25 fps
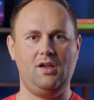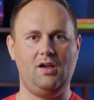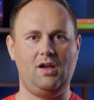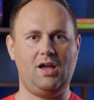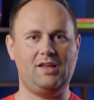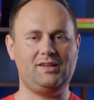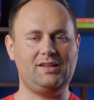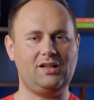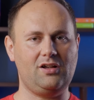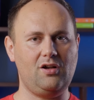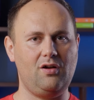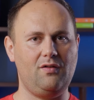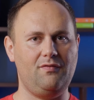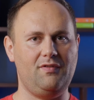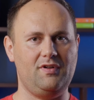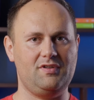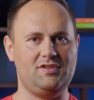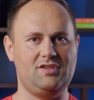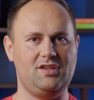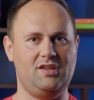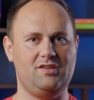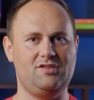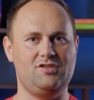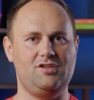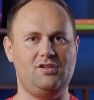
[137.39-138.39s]

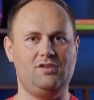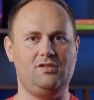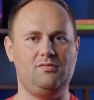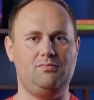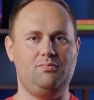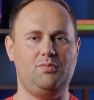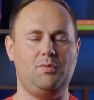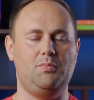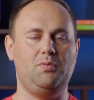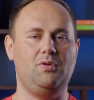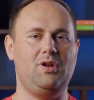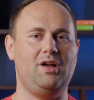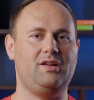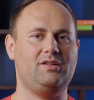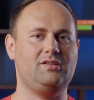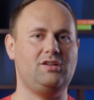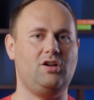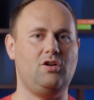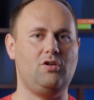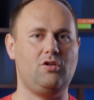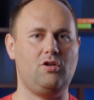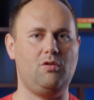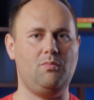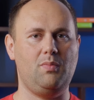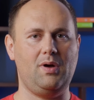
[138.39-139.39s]
atakować je, czyli popularna
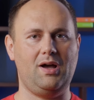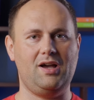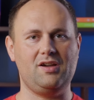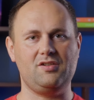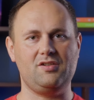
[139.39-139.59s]
choroba